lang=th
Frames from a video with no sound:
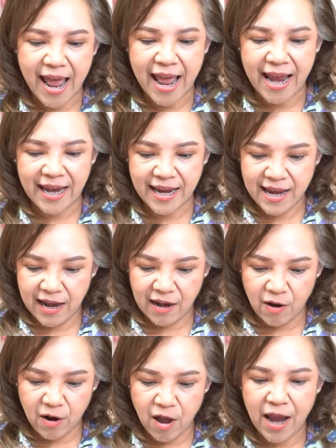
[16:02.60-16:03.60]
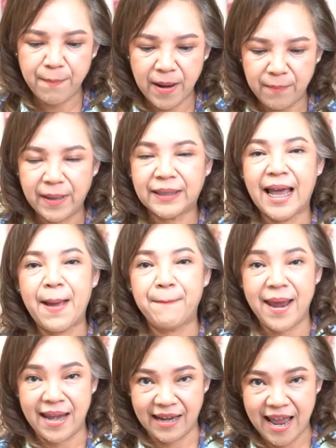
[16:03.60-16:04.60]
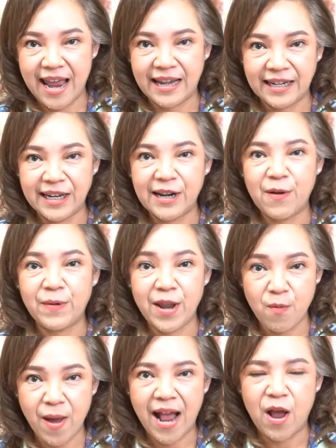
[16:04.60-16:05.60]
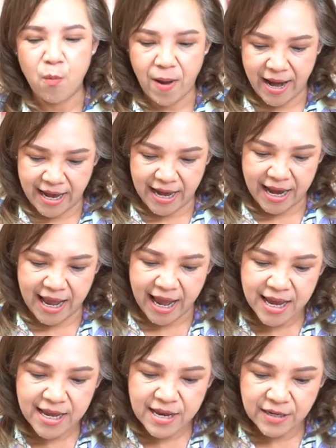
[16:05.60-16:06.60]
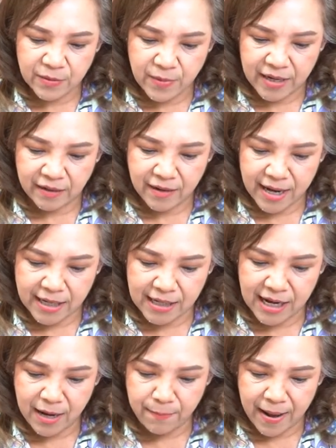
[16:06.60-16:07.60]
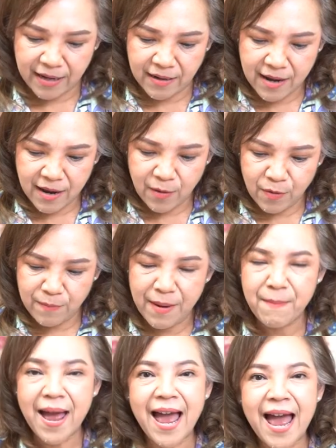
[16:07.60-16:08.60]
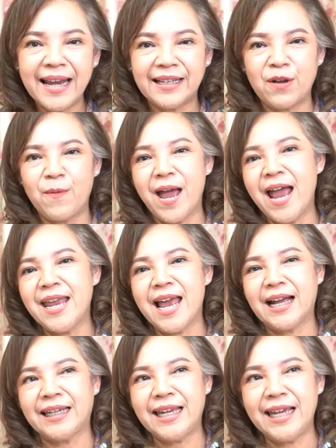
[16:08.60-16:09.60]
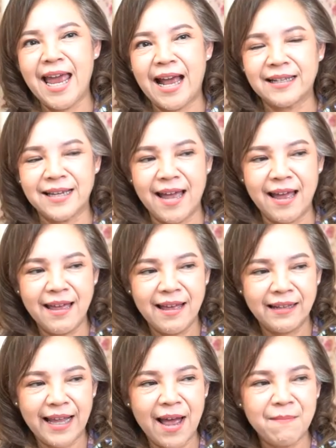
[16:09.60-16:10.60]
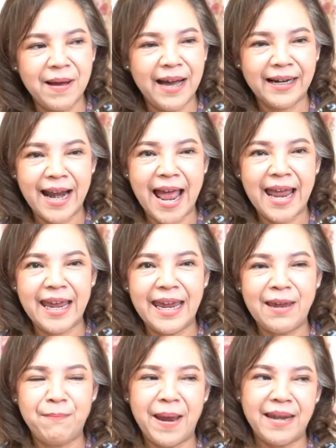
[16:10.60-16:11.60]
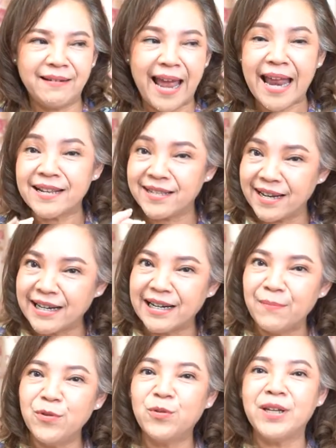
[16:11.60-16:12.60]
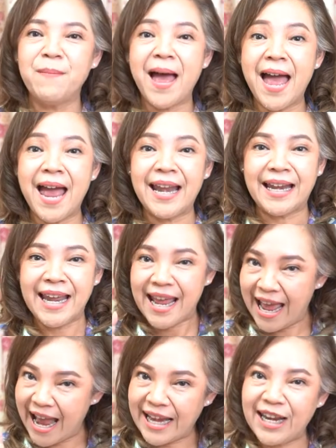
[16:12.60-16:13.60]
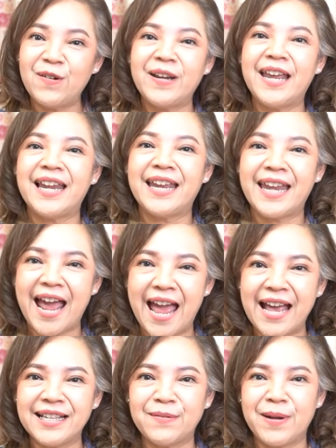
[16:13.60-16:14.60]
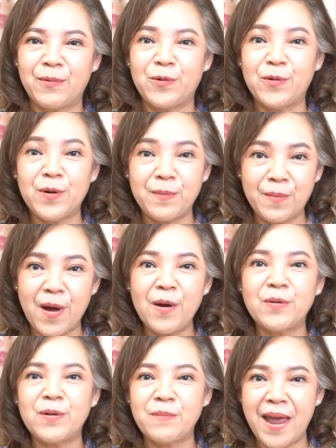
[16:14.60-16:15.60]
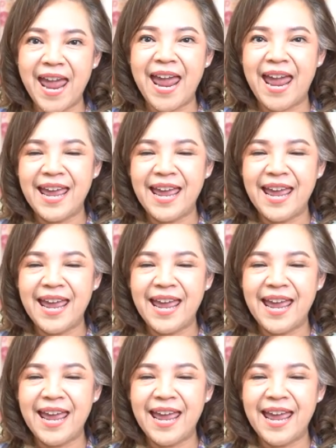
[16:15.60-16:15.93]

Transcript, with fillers: ได้แล้วก็ให้เป็นไปตามแผนงานที่เราได้วางเอาไว้นะคะส่วนใครที่เป็นคุณแม่บ้านแต่ว่าอยากที่อยากจะทำอะไรเป็นงานเสริมอยู่ที่บ้านอันนี้โดดเด่นเลยนะสำหรับคุณพ่อคุณแม่